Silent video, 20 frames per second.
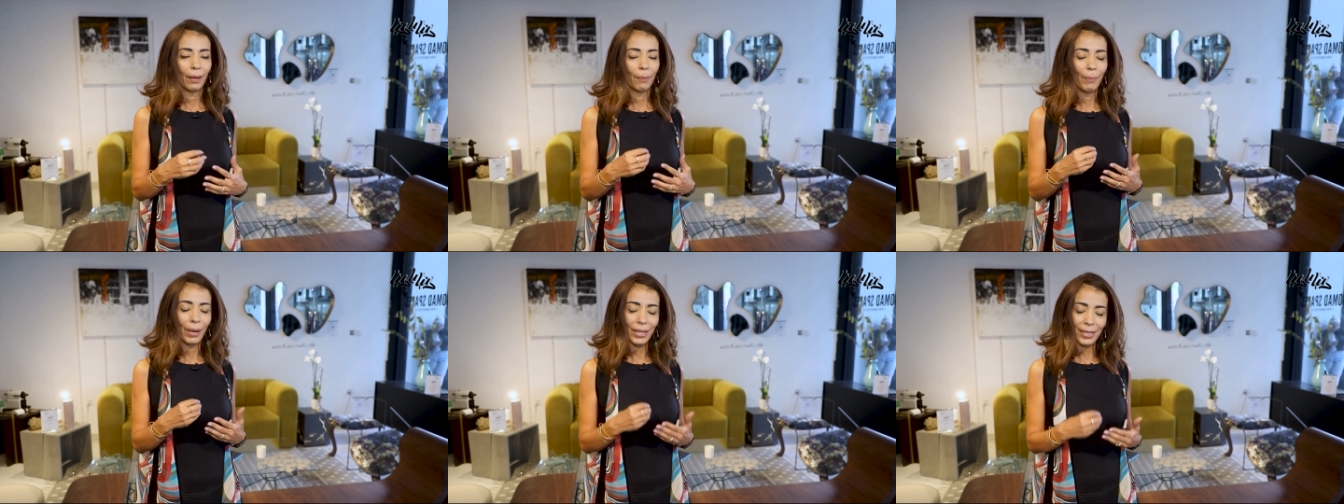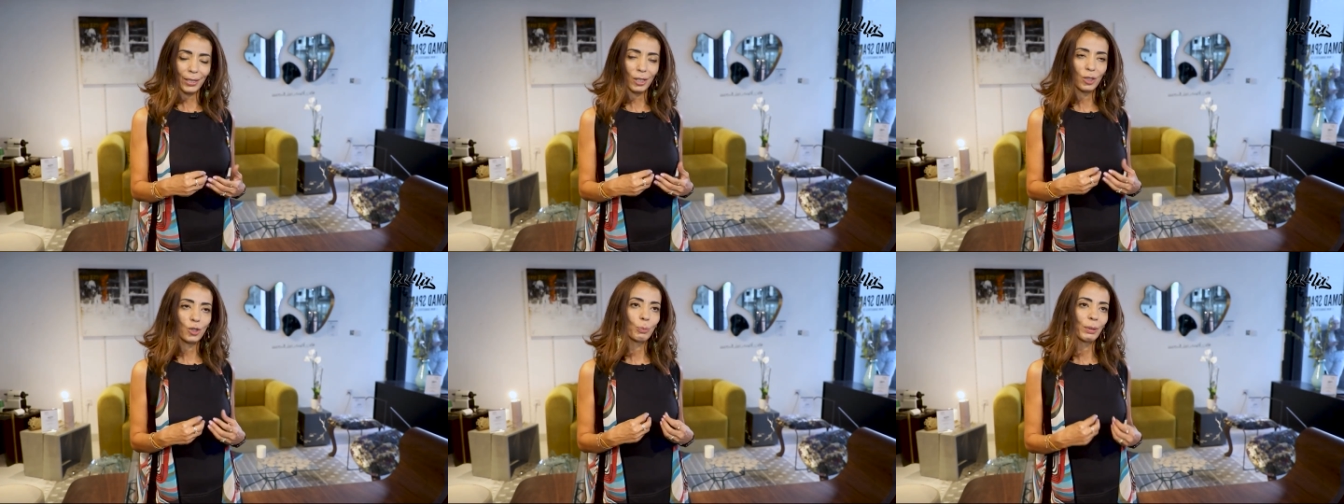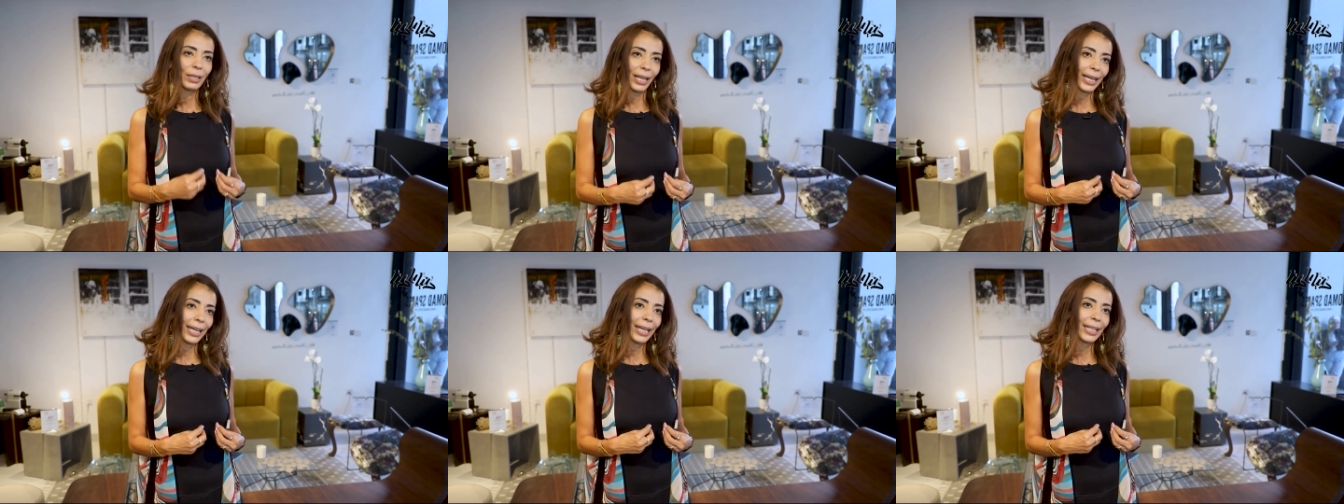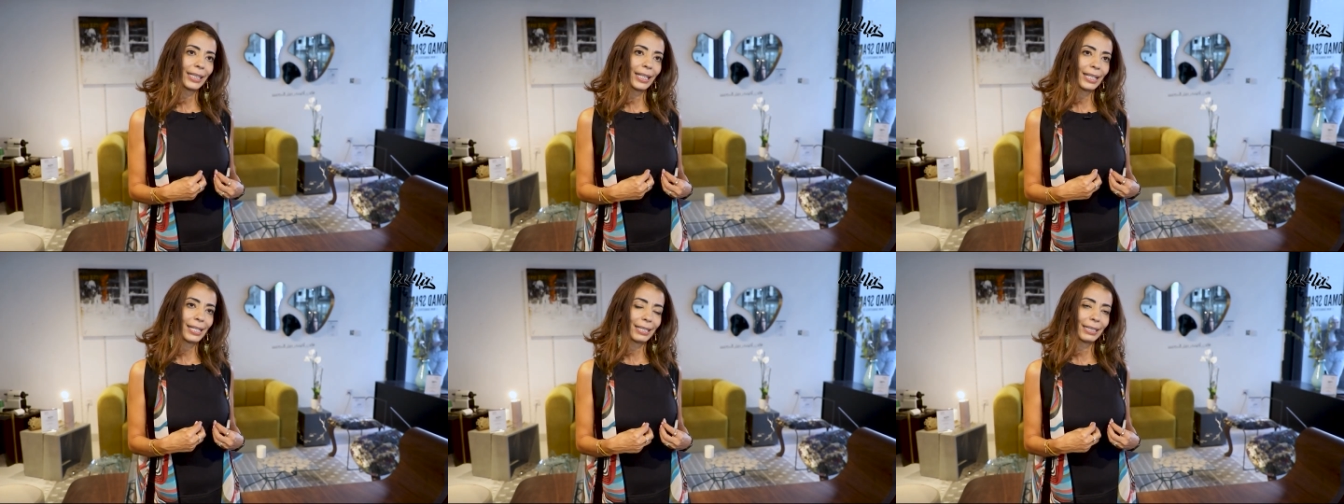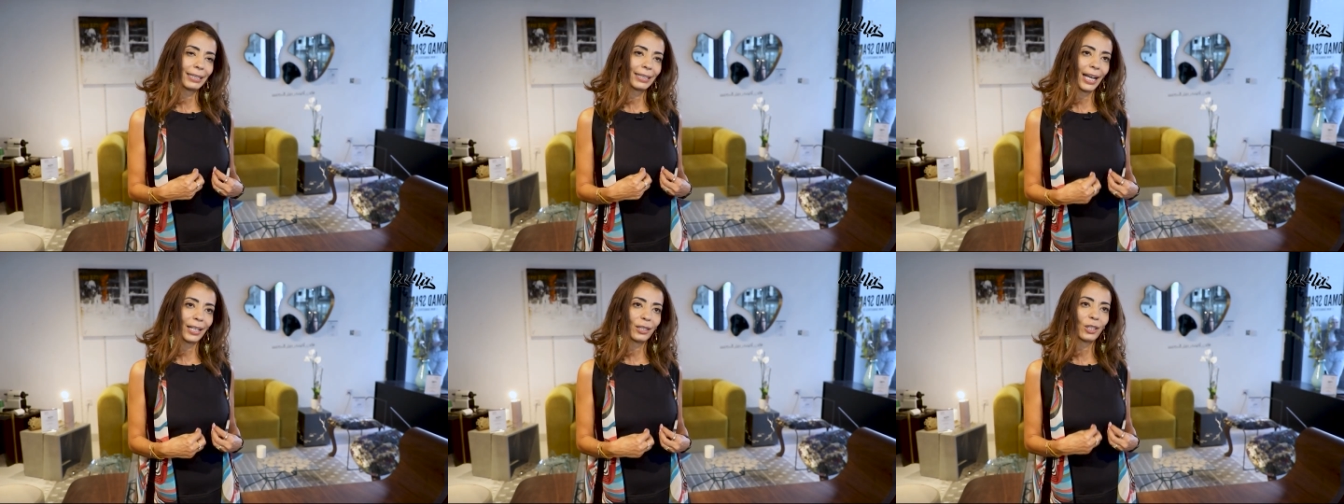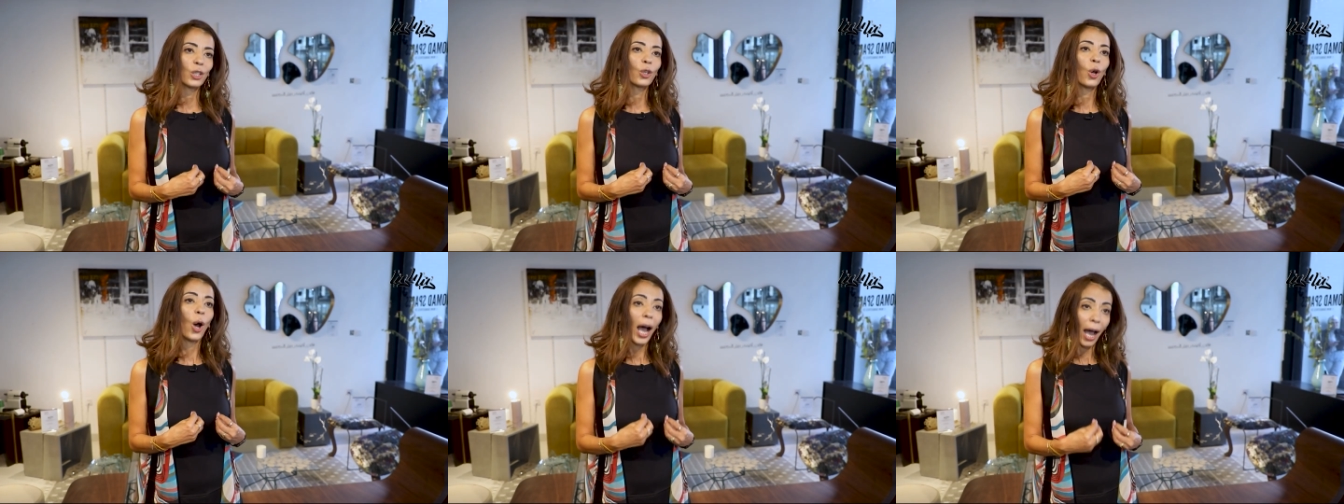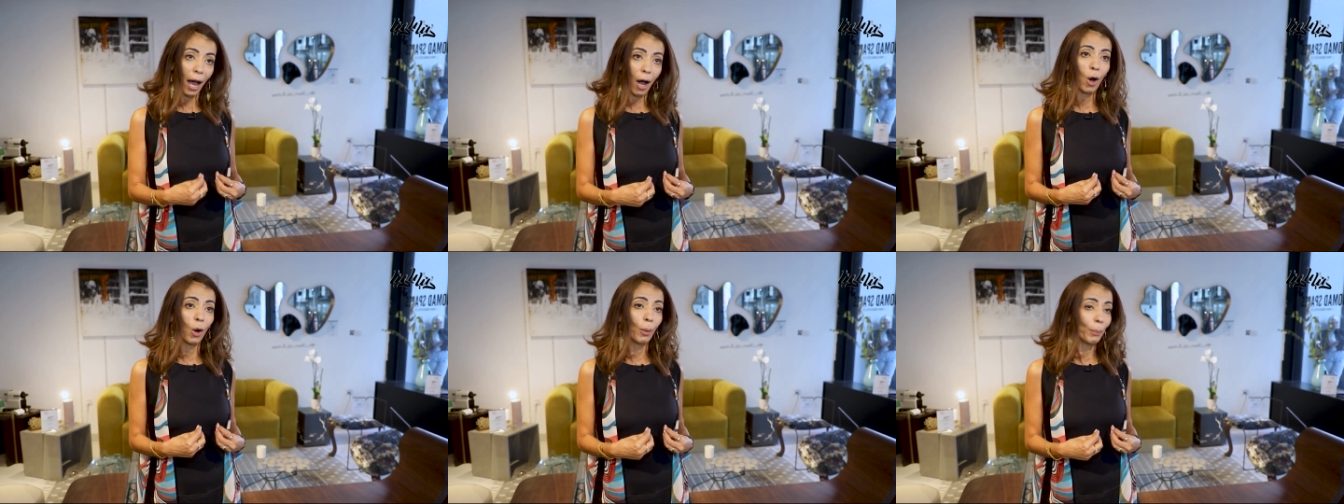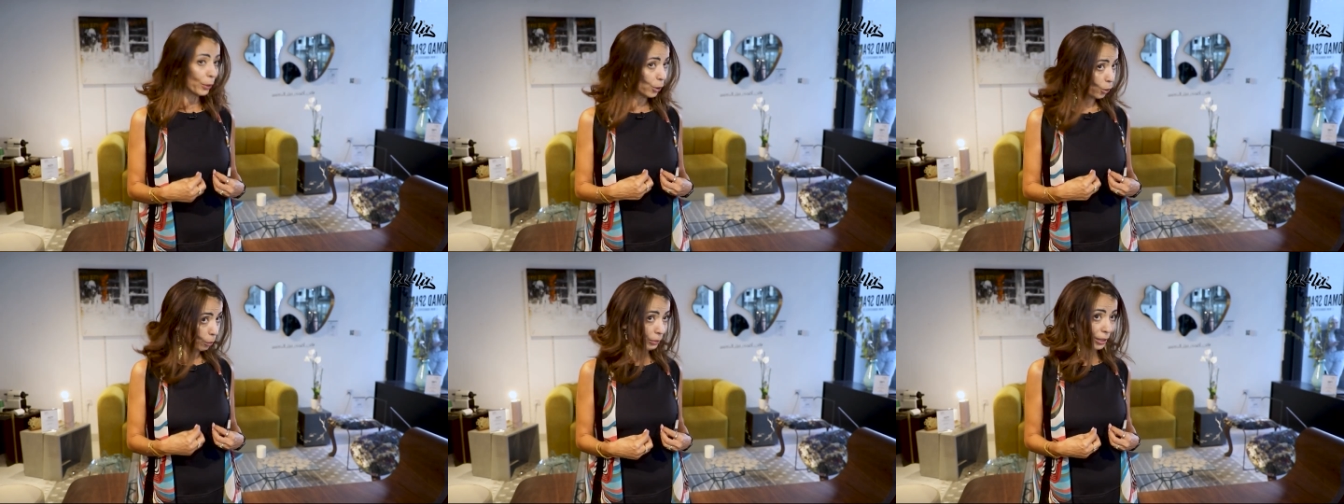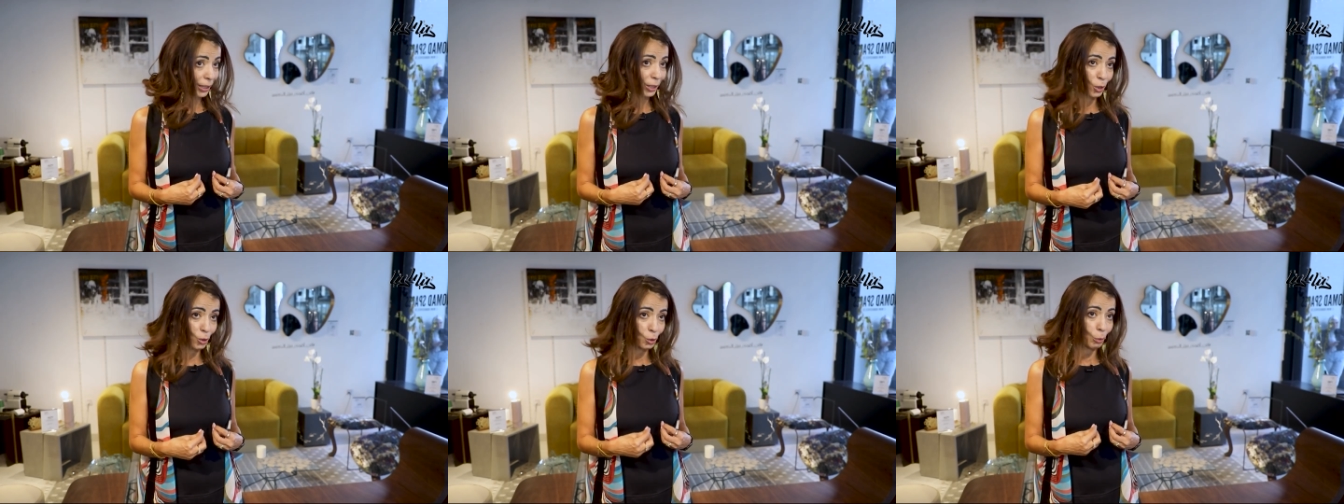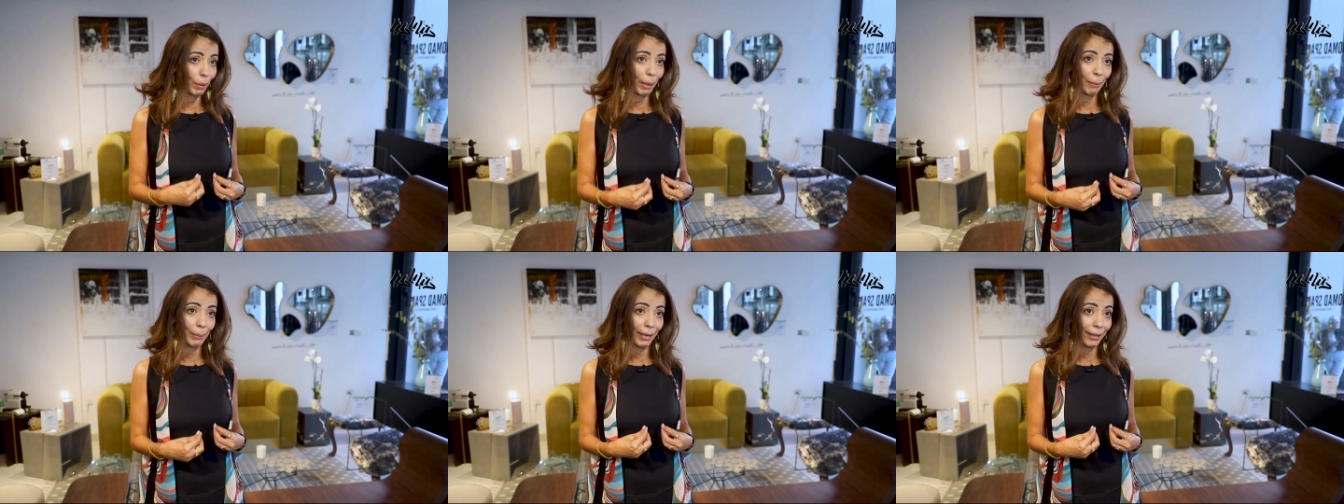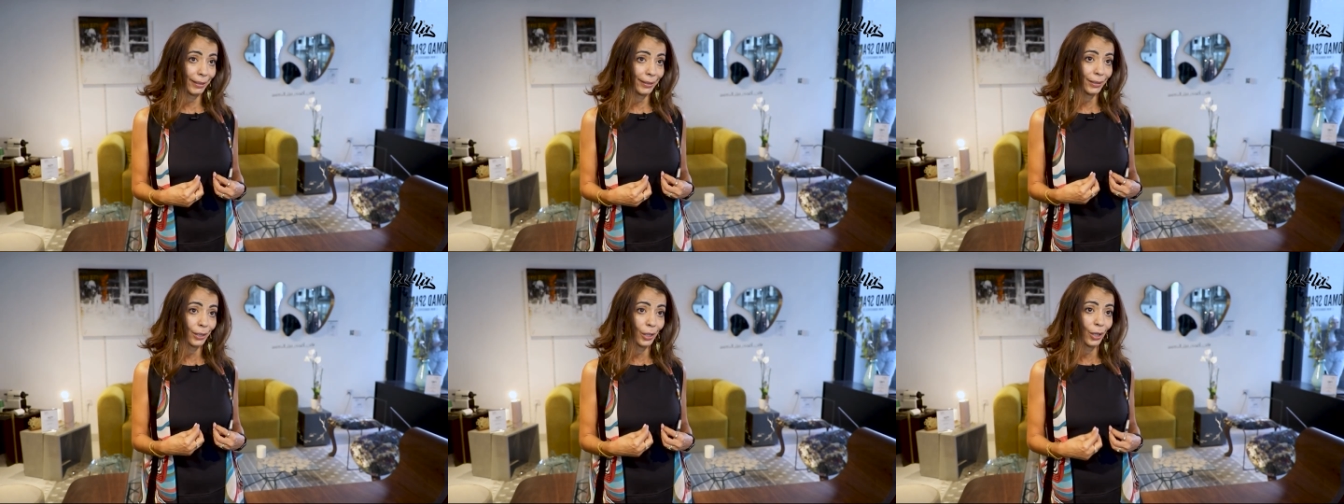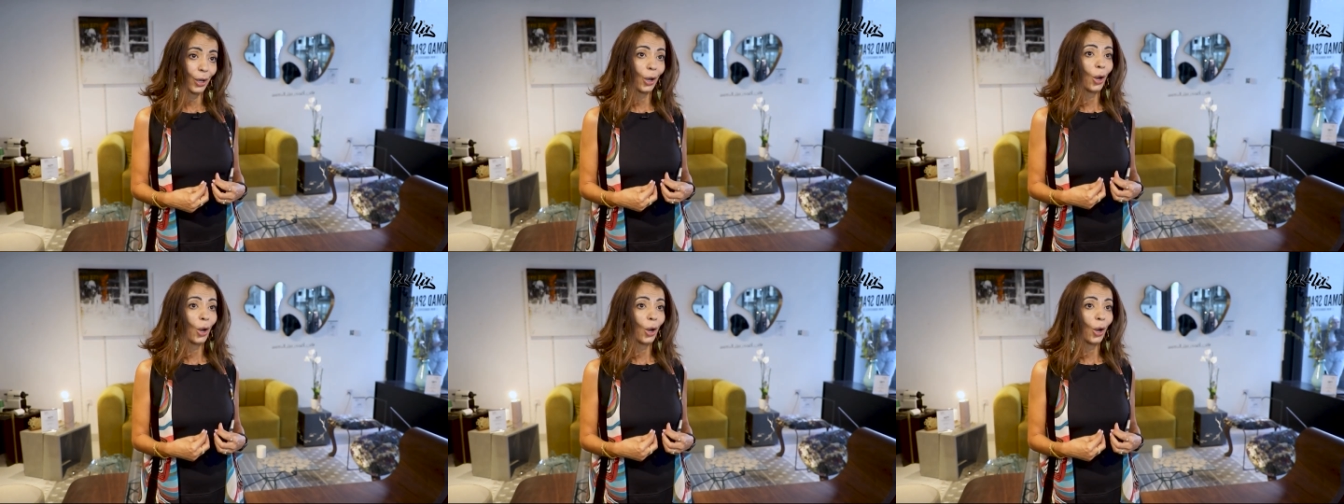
مسج بتاكد للستات انه حقهم انهم يعيشوا بامان